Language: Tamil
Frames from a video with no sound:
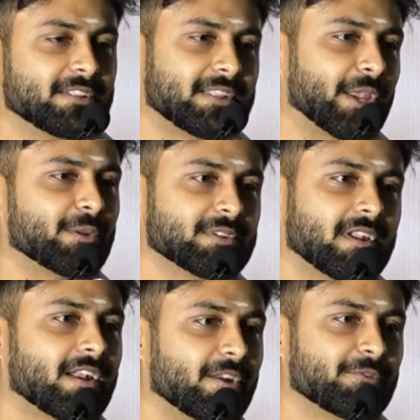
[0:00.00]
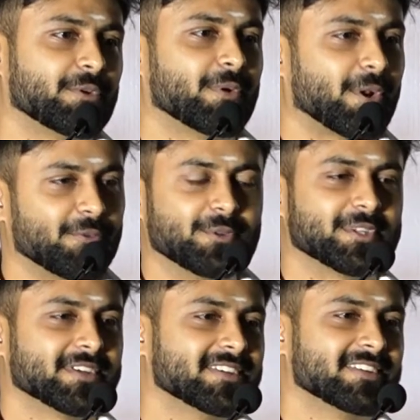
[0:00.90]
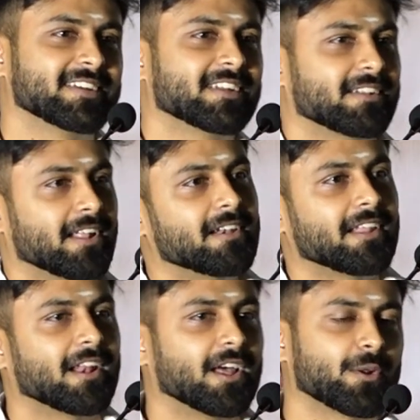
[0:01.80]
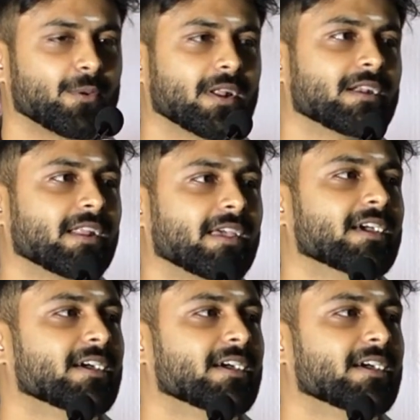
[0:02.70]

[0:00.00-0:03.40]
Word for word: தேங்க்யூ சார் ஐ லவ் யூ ஐ லவ் யூ சார் நன்றி எல்லாருக்கும் நன்றி